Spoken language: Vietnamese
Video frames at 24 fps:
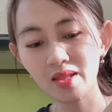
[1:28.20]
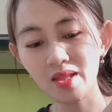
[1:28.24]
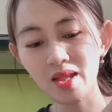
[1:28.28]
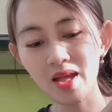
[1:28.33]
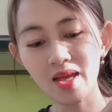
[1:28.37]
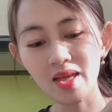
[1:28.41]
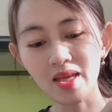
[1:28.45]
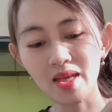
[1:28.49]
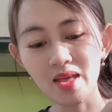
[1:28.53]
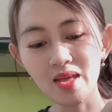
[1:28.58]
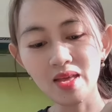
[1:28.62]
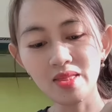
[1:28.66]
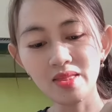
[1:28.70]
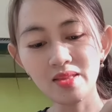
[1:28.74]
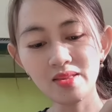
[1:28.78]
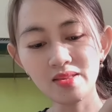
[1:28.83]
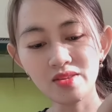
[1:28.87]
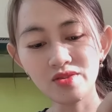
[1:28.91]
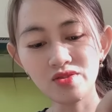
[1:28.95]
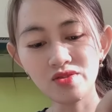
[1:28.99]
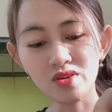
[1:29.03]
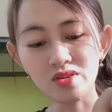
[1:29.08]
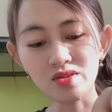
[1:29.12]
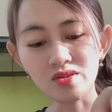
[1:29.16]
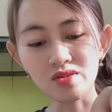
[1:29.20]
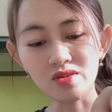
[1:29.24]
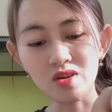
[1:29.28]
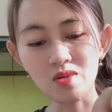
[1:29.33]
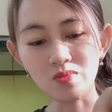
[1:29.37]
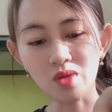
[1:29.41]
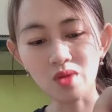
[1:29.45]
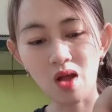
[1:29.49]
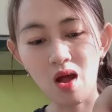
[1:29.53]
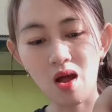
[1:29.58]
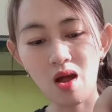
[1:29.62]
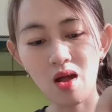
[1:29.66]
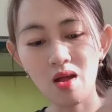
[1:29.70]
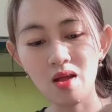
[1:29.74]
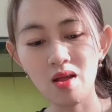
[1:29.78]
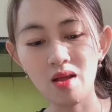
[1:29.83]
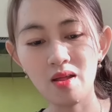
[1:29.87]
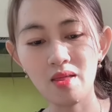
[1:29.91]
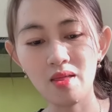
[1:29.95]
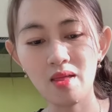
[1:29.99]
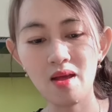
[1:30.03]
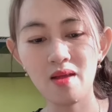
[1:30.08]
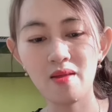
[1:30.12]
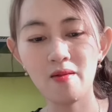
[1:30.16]
đây mình sẽ cho sữa ông thọ
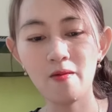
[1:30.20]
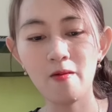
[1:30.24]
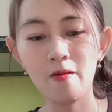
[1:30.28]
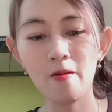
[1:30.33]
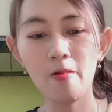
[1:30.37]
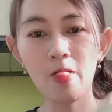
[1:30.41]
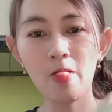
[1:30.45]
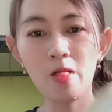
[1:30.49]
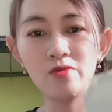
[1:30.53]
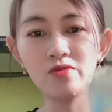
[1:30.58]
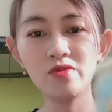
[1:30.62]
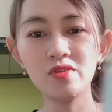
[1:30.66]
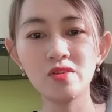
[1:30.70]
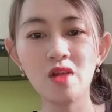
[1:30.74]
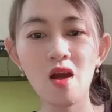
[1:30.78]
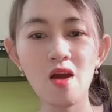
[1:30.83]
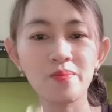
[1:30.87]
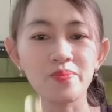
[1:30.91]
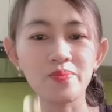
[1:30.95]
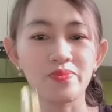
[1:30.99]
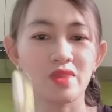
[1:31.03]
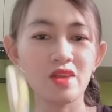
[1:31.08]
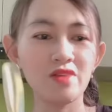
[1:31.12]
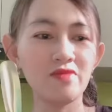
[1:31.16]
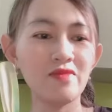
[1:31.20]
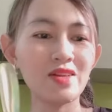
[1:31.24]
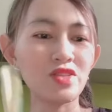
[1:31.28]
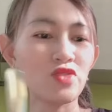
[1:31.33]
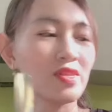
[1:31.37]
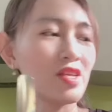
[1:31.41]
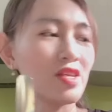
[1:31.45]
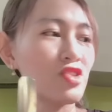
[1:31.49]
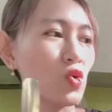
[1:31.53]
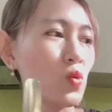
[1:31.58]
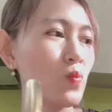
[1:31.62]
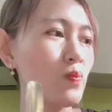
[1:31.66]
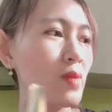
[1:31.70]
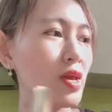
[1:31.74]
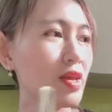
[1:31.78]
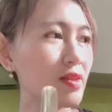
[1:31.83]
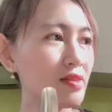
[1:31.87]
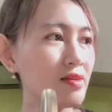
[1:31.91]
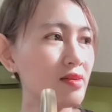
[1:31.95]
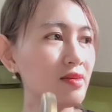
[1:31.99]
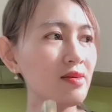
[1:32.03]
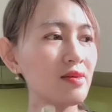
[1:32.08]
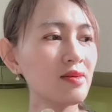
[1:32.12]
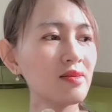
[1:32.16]
đây, vừa thôi và tuyến đã chuẩn bị
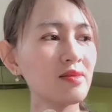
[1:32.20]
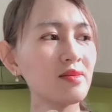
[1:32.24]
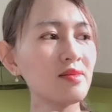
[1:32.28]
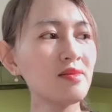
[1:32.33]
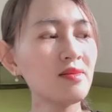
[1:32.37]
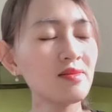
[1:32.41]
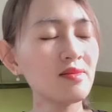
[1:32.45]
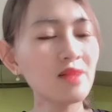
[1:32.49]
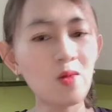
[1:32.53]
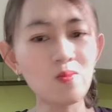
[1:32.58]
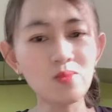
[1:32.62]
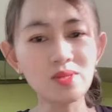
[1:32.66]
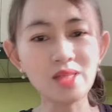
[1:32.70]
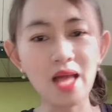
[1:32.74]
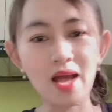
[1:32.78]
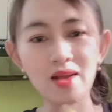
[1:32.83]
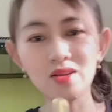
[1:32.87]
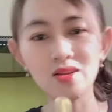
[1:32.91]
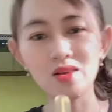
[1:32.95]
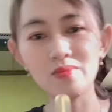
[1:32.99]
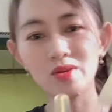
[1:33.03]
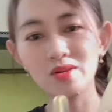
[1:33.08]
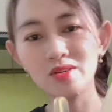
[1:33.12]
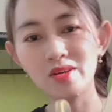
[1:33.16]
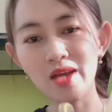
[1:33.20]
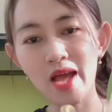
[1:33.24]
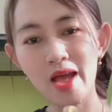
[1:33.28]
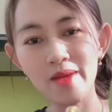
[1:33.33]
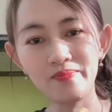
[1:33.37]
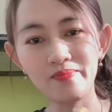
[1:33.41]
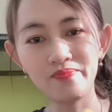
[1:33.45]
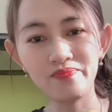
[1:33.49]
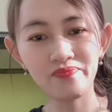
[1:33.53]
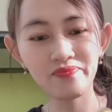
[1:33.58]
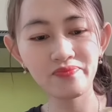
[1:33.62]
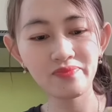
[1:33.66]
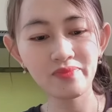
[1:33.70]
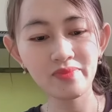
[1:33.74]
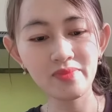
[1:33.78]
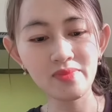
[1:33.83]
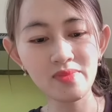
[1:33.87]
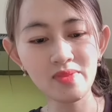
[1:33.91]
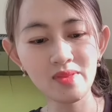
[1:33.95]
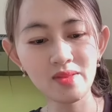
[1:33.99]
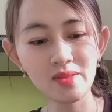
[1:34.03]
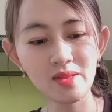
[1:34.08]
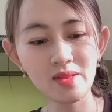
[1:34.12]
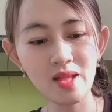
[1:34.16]
nước nước nóng sẵn rồi mọi người ạ
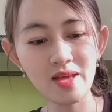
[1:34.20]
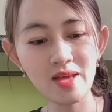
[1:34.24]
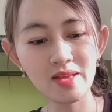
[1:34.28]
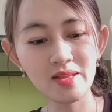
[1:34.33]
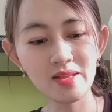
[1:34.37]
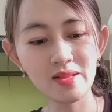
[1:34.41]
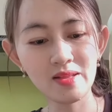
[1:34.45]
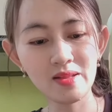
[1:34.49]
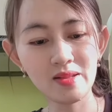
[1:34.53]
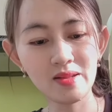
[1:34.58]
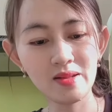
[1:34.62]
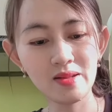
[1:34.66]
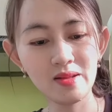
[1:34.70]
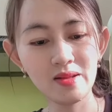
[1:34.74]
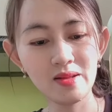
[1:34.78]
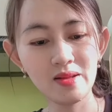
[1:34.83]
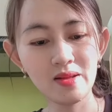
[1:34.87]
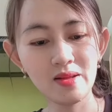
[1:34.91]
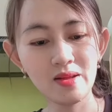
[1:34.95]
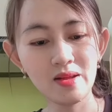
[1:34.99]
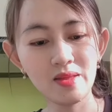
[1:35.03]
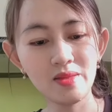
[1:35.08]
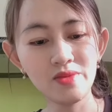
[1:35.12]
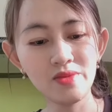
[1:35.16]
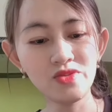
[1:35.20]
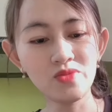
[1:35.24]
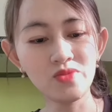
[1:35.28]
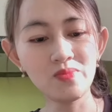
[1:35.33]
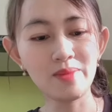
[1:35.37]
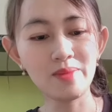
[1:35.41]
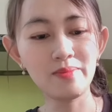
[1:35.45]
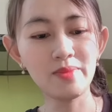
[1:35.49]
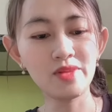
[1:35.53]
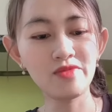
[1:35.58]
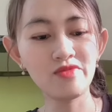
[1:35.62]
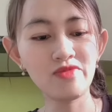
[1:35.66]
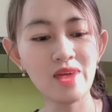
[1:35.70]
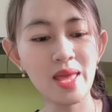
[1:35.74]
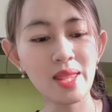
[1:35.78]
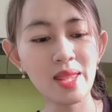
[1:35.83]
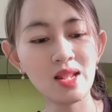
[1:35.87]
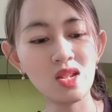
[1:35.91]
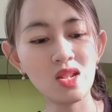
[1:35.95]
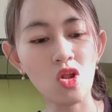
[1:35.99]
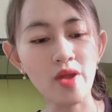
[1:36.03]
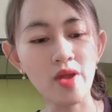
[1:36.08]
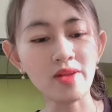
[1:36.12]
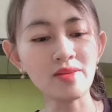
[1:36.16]
à. đây nói chung là mình pha
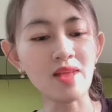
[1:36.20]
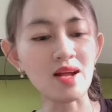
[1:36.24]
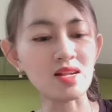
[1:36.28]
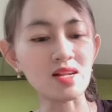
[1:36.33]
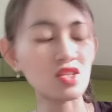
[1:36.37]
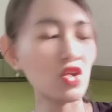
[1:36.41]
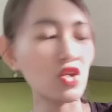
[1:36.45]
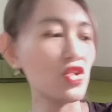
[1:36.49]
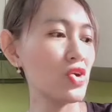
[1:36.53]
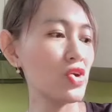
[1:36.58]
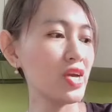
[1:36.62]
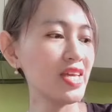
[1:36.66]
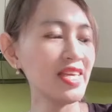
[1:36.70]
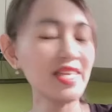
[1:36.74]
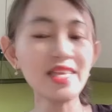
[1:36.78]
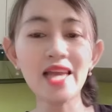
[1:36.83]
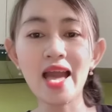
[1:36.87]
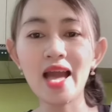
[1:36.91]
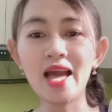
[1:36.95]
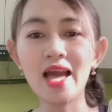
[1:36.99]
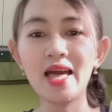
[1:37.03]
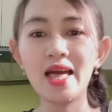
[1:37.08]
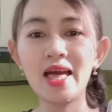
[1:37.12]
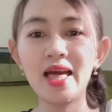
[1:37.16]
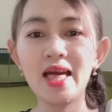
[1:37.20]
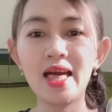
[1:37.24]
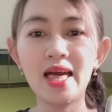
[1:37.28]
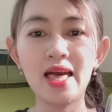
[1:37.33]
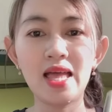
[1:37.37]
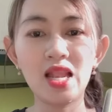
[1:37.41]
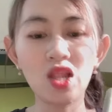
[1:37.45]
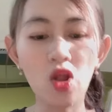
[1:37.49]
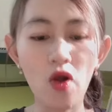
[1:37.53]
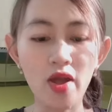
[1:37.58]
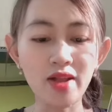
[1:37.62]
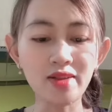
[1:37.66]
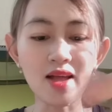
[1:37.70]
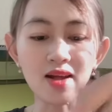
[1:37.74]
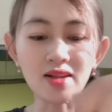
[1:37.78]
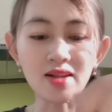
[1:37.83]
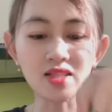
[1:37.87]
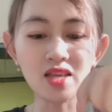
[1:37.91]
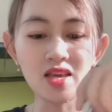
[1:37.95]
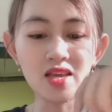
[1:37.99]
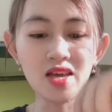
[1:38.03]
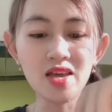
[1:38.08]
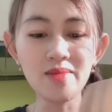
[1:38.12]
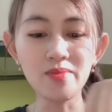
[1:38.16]
loãng đặc tùy ý nha loãng đặc
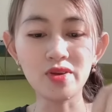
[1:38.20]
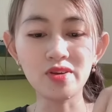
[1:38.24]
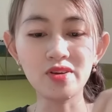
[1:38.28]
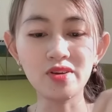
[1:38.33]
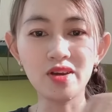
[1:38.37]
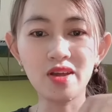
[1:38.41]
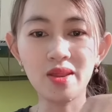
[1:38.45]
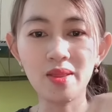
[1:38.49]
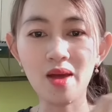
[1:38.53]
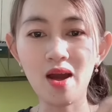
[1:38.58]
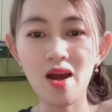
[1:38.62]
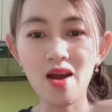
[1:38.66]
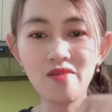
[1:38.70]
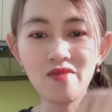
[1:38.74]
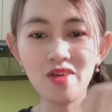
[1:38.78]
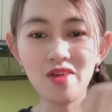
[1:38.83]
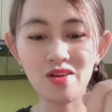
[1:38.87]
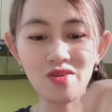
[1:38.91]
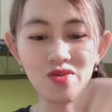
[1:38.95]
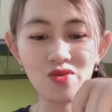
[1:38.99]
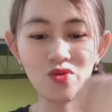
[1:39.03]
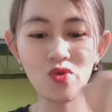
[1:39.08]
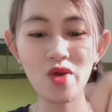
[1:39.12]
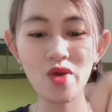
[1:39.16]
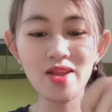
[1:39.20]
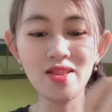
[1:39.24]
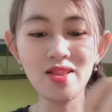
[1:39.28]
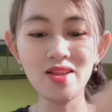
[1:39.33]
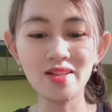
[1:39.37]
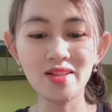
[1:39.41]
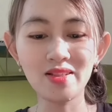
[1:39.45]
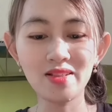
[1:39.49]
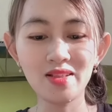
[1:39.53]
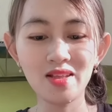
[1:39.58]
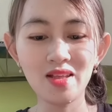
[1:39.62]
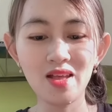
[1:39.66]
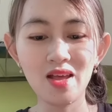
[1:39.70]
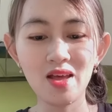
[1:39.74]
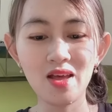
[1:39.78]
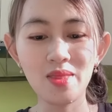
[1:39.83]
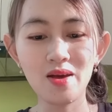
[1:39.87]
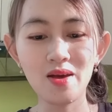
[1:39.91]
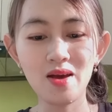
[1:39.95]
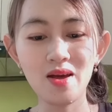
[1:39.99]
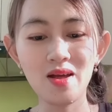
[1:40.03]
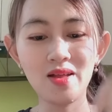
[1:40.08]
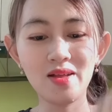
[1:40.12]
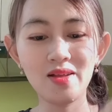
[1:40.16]
tùy ý mọi người đó và khuấy lên
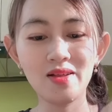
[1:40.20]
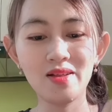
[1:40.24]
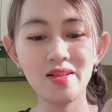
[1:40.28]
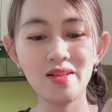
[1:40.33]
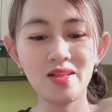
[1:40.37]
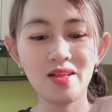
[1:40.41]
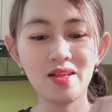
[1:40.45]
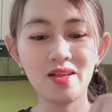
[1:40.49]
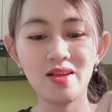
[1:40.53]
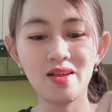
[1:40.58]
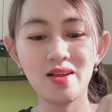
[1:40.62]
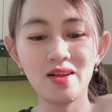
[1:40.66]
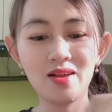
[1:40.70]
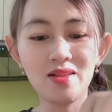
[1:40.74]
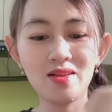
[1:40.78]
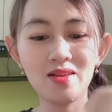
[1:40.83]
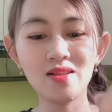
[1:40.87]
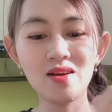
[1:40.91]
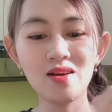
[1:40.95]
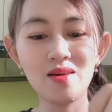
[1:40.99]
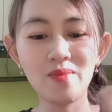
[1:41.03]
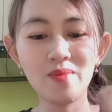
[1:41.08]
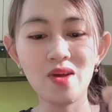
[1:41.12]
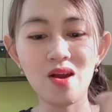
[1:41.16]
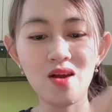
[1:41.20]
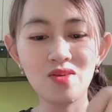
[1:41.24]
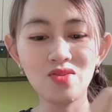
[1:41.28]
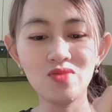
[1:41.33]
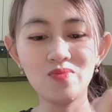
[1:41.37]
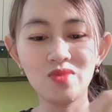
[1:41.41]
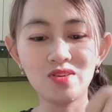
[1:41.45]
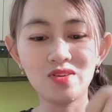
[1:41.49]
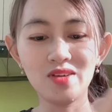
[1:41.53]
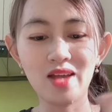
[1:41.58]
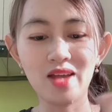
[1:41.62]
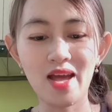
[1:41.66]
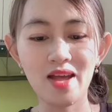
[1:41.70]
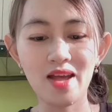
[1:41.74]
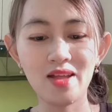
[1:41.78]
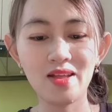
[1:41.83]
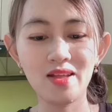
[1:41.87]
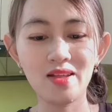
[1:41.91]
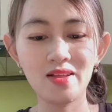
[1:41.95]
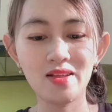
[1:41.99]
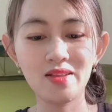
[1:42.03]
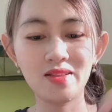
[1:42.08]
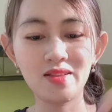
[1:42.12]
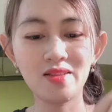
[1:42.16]
đó rất là thơm ngon luôn mọi người ạ à.
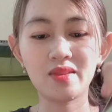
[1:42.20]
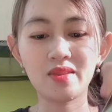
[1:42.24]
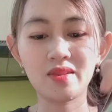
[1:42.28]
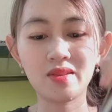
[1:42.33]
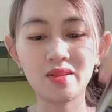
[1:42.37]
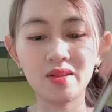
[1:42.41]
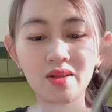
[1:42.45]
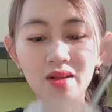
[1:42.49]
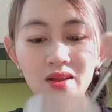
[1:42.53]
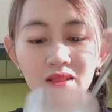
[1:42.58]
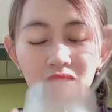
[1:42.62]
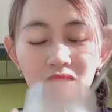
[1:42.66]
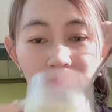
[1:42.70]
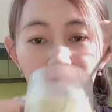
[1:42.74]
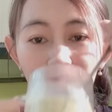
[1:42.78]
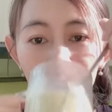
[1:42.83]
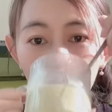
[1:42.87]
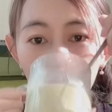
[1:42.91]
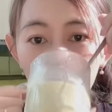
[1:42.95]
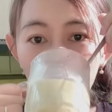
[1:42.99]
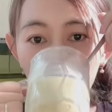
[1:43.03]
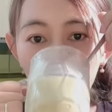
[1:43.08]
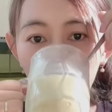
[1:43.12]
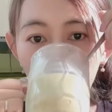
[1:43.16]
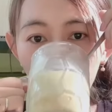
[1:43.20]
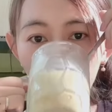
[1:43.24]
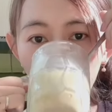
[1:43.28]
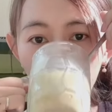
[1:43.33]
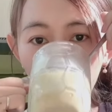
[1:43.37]
rất là thơm ngon